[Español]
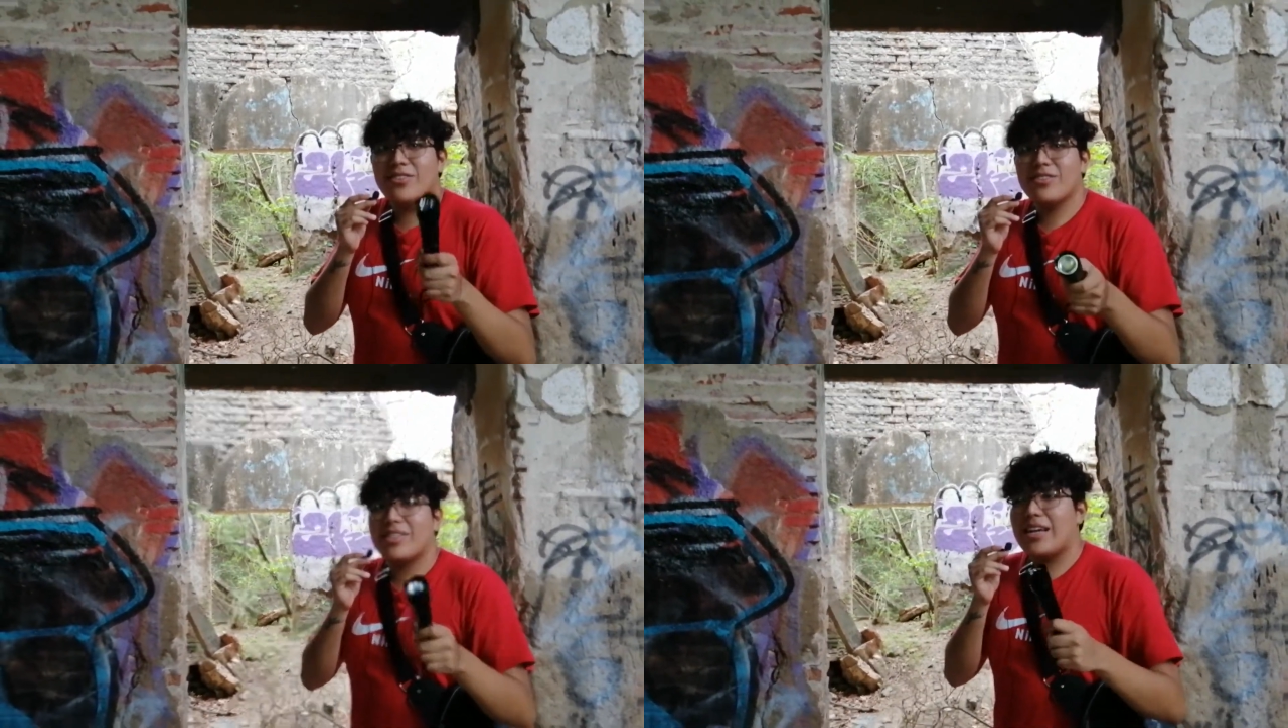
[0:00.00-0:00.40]

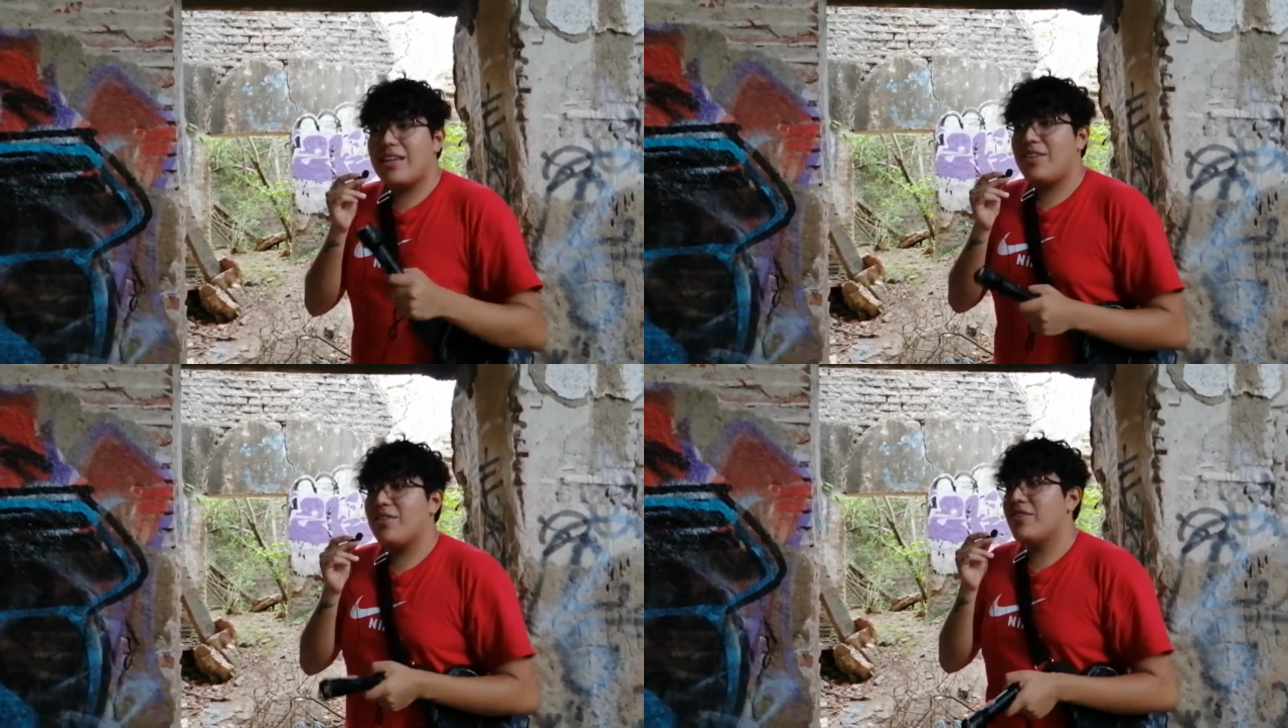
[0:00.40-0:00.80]

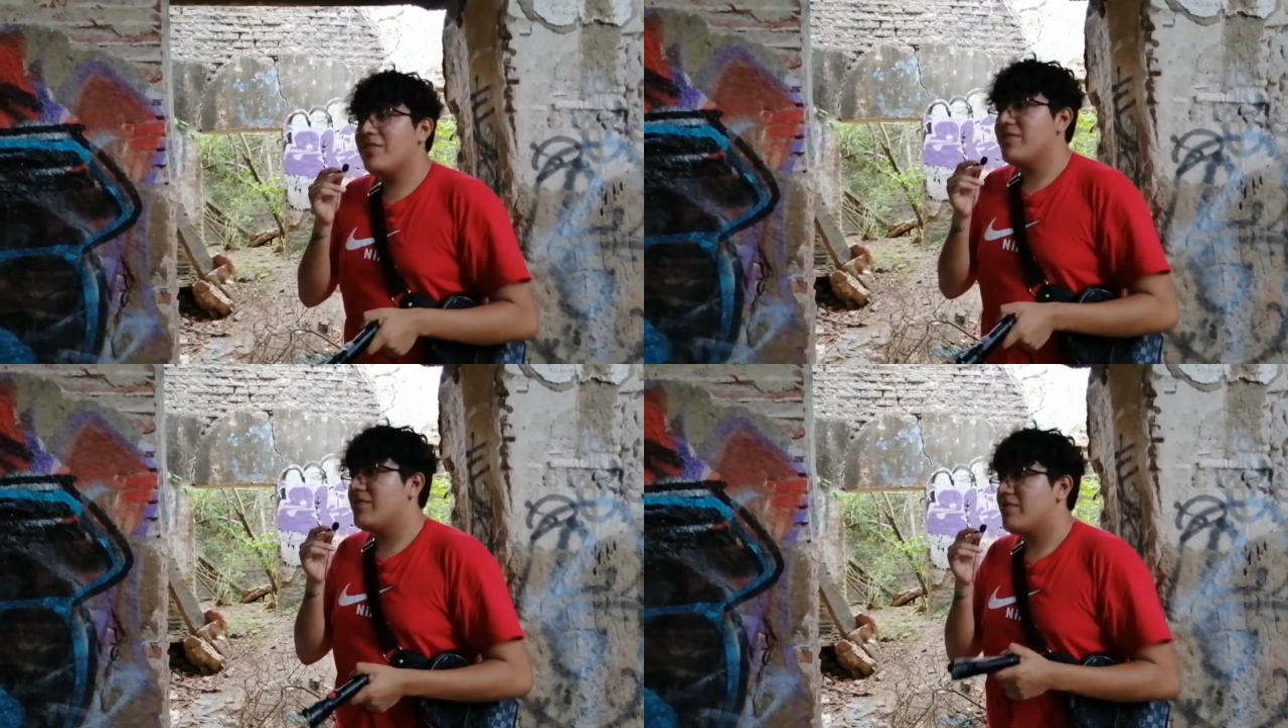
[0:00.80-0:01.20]
Oscar y
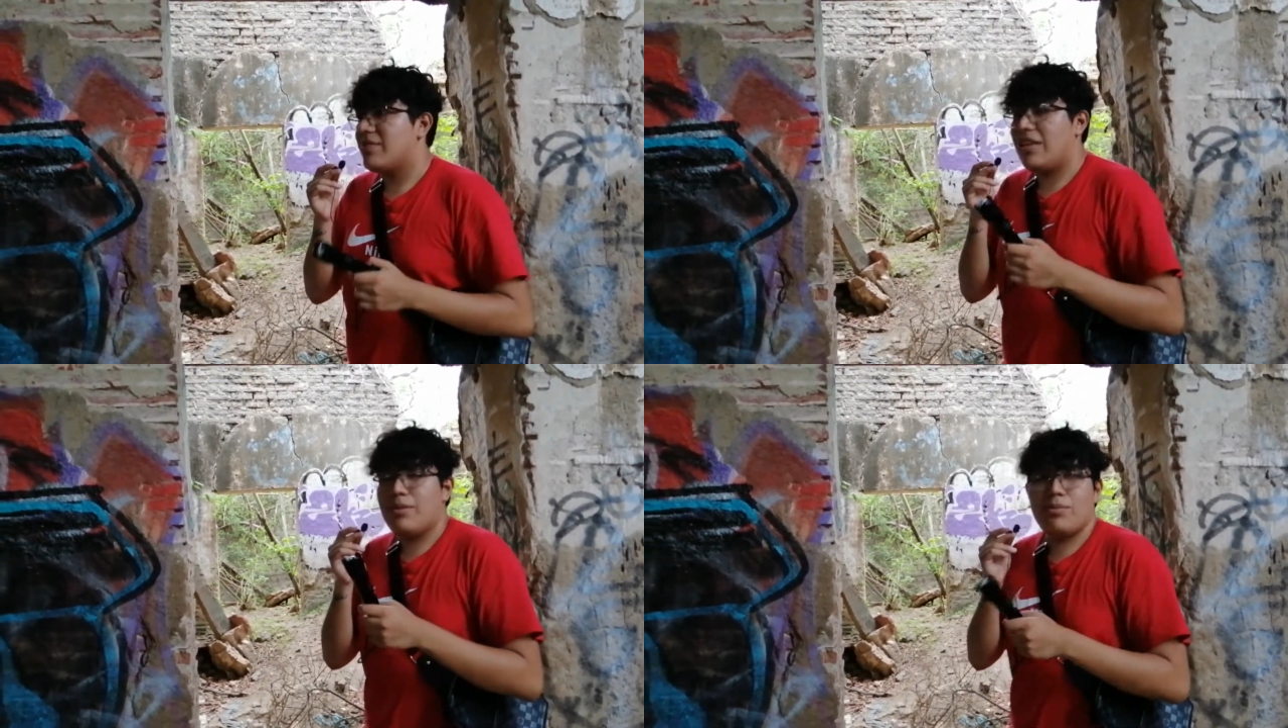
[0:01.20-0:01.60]
yo,
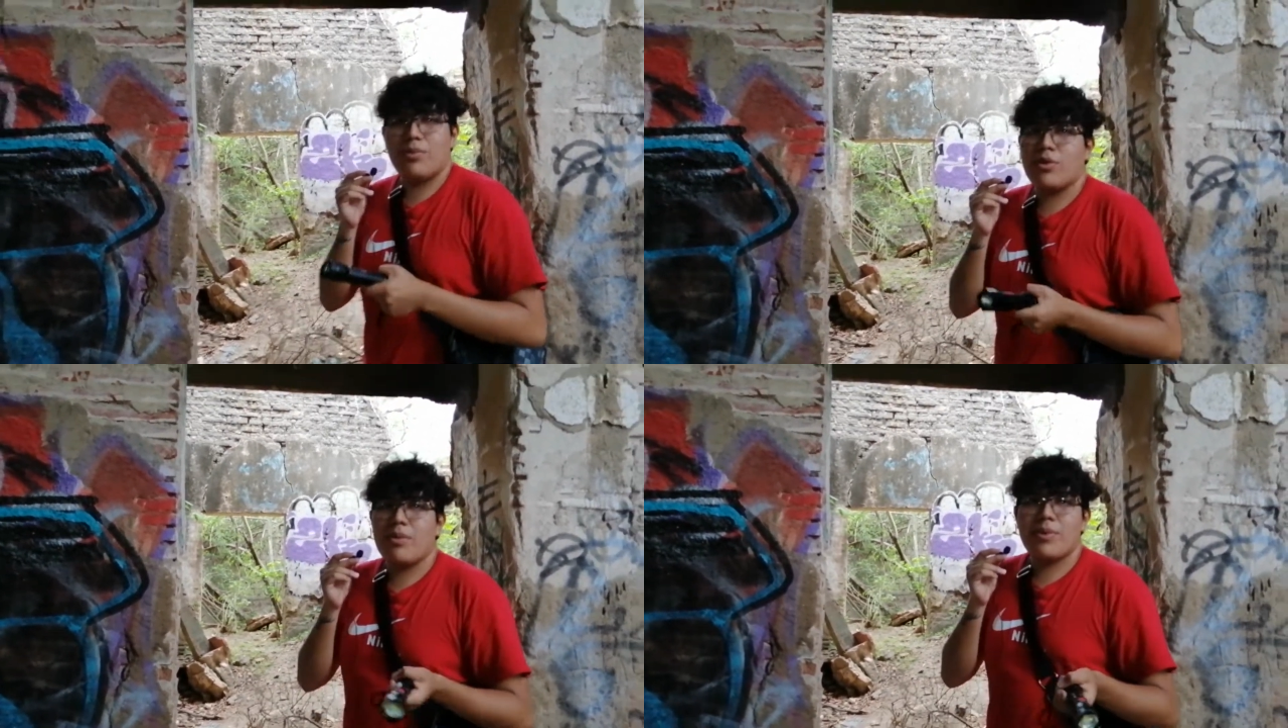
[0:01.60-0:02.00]

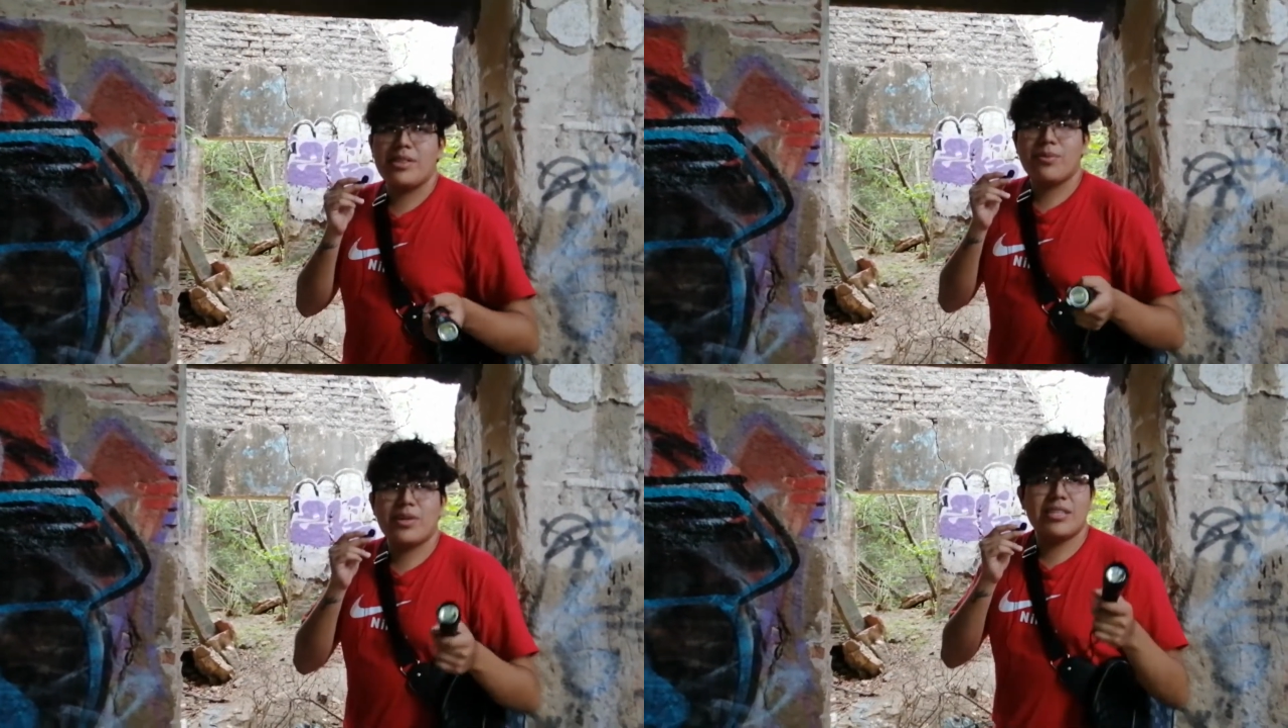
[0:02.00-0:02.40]
y
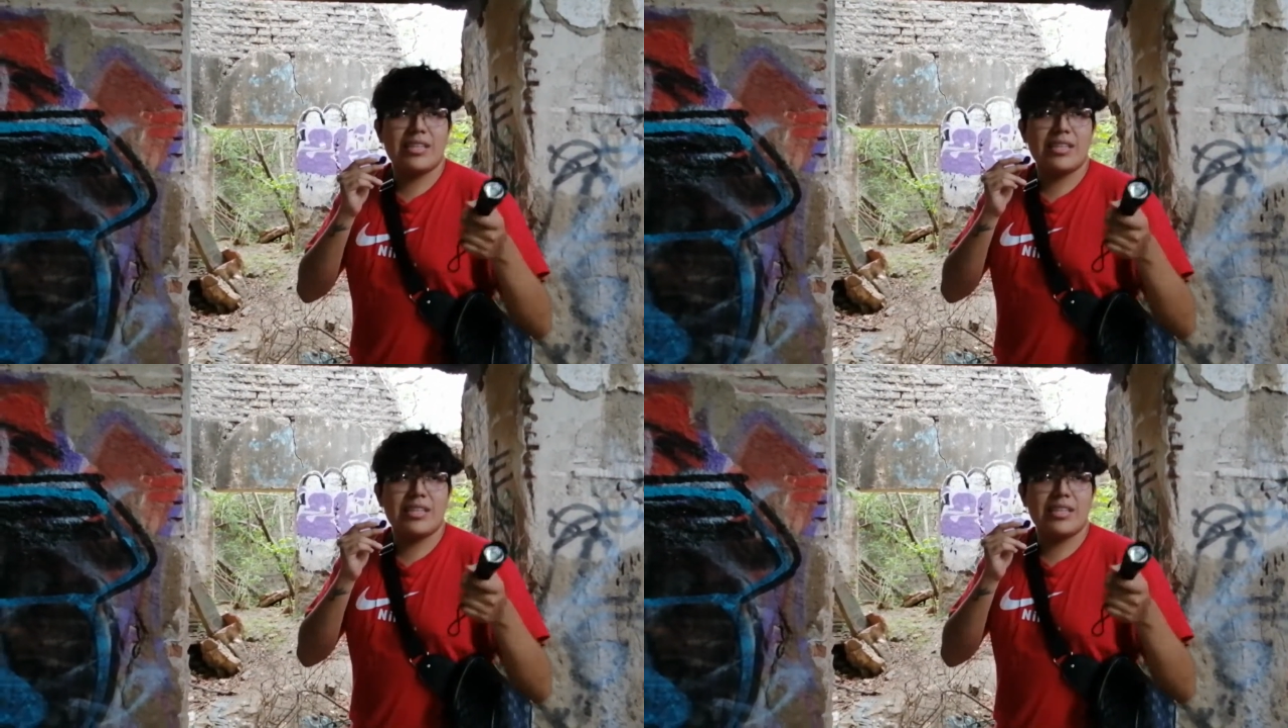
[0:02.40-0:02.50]
obviamente